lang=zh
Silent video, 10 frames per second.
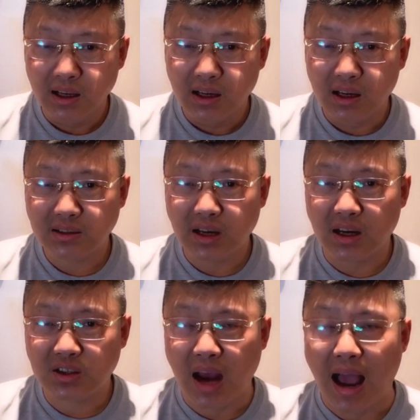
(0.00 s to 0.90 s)
呃，这
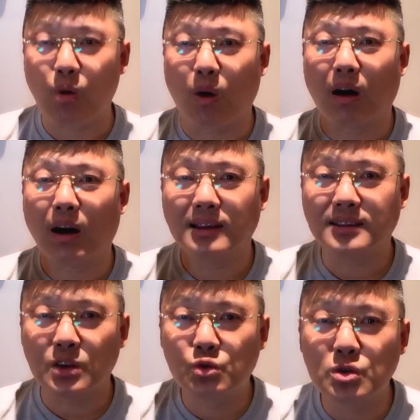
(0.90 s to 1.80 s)
个茶馆里，
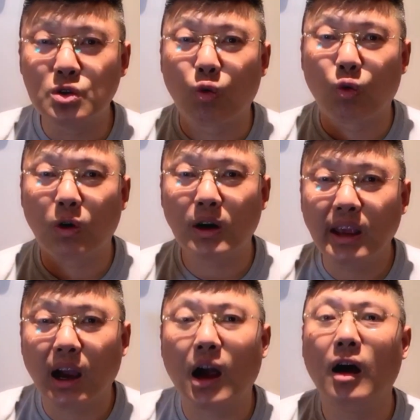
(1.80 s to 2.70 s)
在居酒屋，人
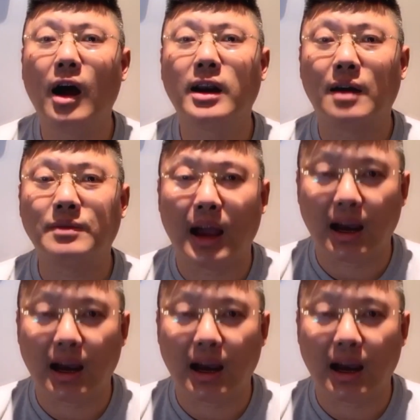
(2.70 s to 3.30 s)
家喝着啊，